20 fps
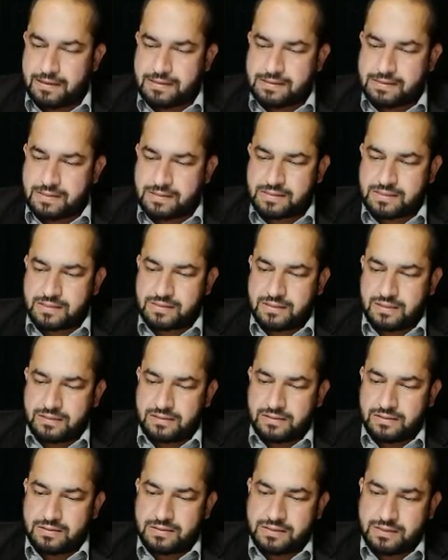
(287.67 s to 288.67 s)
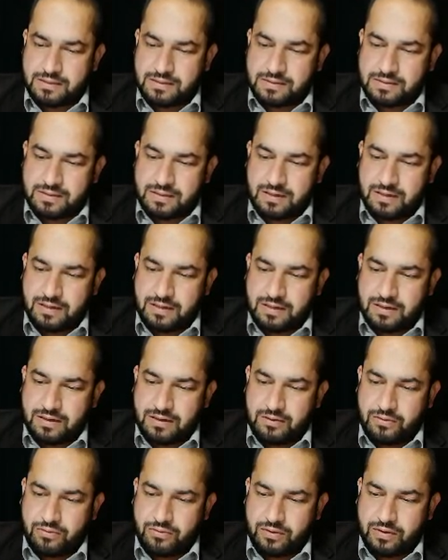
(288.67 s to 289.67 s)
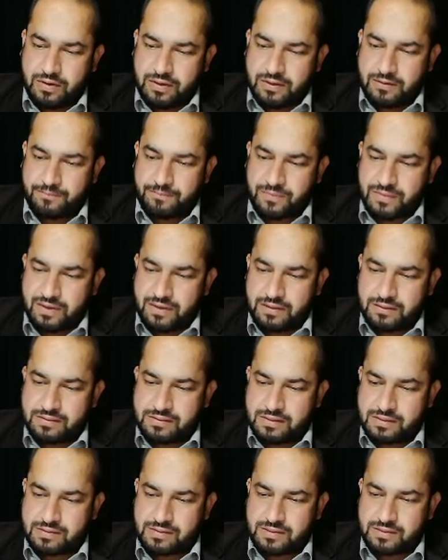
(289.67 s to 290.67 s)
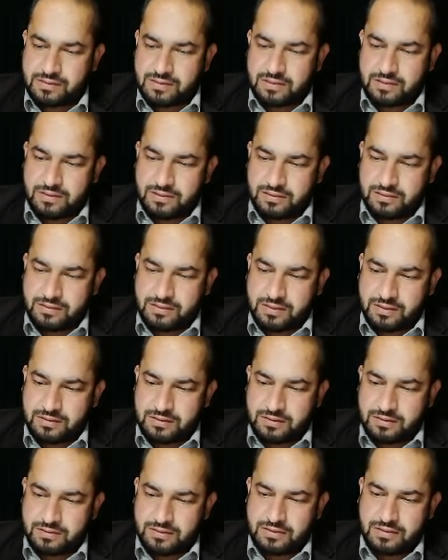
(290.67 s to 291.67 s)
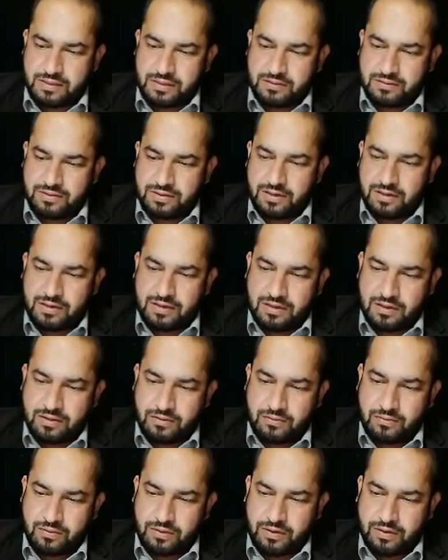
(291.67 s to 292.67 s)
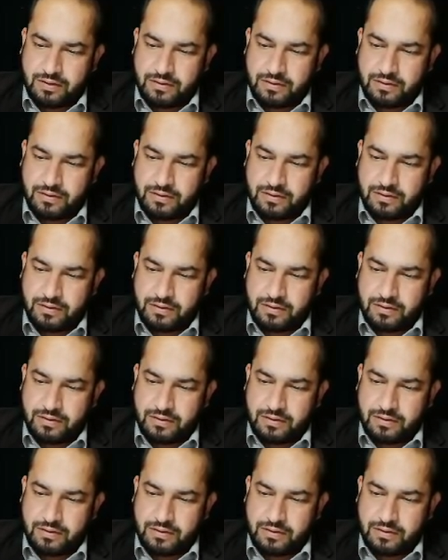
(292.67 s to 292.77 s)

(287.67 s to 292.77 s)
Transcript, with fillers: सिक्स सिक्स थर्टी सिक्स थ्री केरी हो गया एंड सिक्स सिक्स थर्टी सिक्स थर्टी नाइन थ्री केरी हो गया